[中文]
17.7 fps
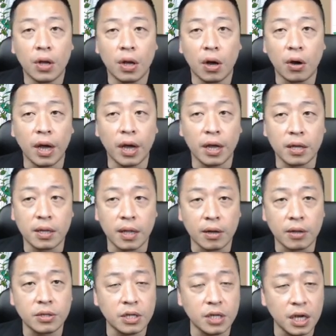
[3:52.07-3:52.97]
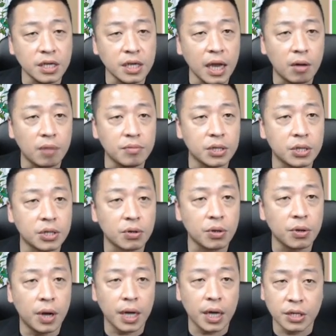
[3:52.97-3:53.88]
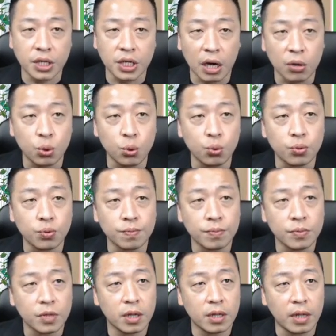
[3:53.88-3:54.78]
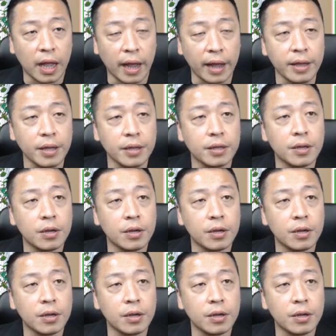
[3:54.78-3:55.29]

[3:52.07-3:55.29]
OK，然后接下来我们再从另外一个角度来，